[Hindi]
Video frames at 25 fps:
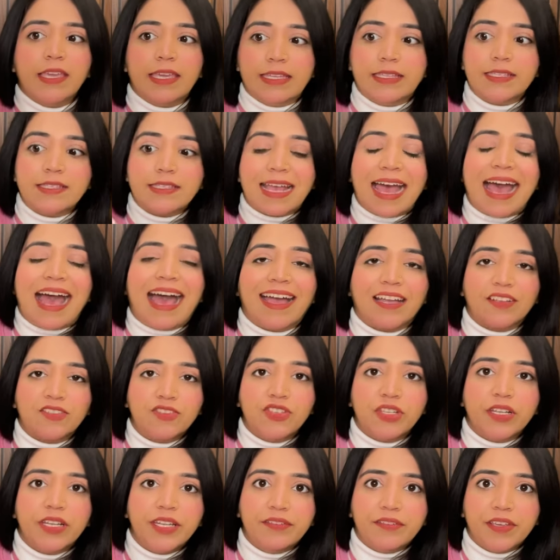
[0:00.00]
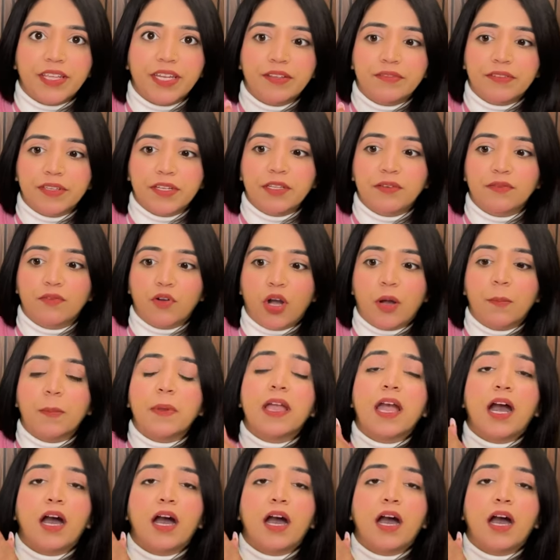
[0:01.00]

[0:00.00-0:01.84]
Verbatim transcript: इट्स एक्चुअली वेरी वेरी वार्म